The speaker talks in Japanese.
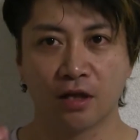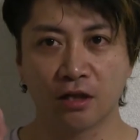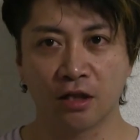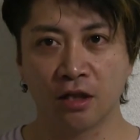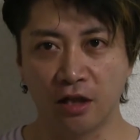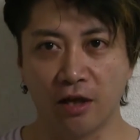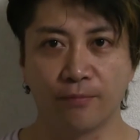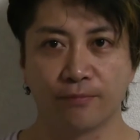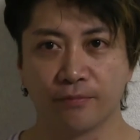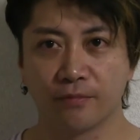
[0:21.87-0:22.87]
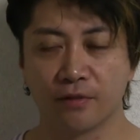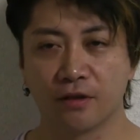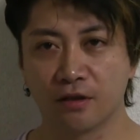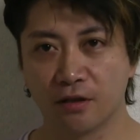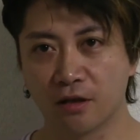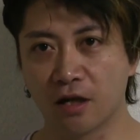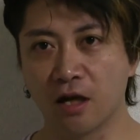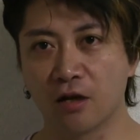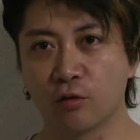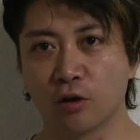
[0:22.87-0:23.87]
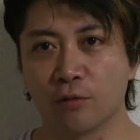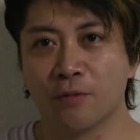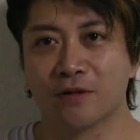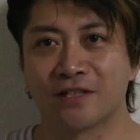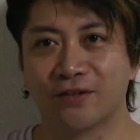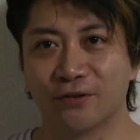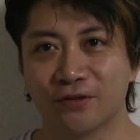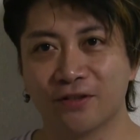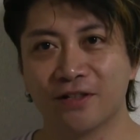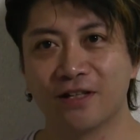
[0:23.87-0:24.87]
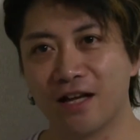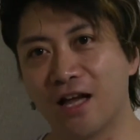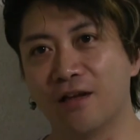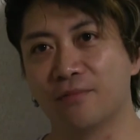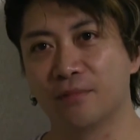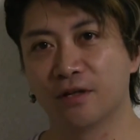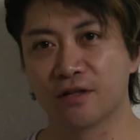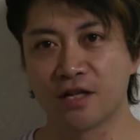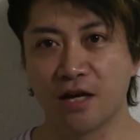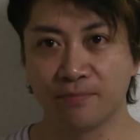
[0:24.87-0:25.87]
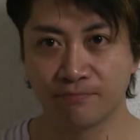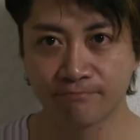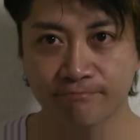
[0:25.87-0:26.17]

簡単なんで、なんか早く終わると思いますけど、はい。見てください。